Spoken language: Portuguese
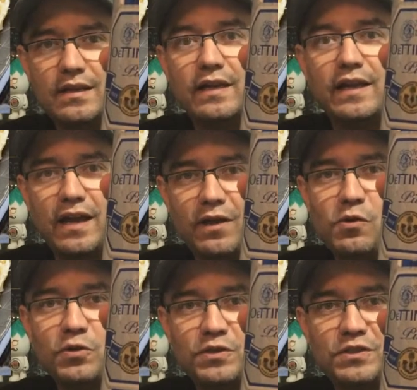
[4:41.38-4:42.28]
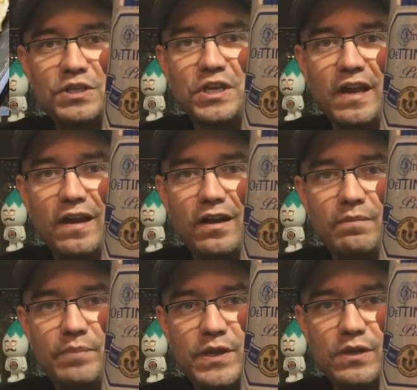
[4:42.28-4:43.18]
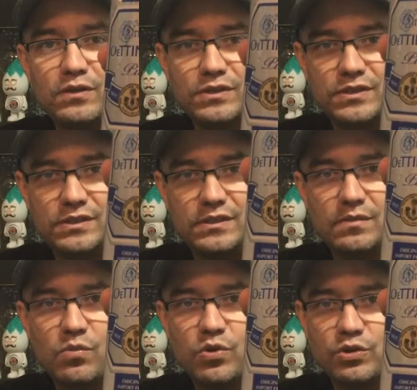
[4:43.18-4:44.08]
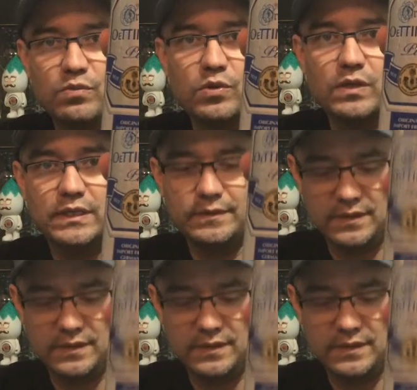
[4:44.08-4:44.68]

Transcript: É a Oettinger Pills, muito boa.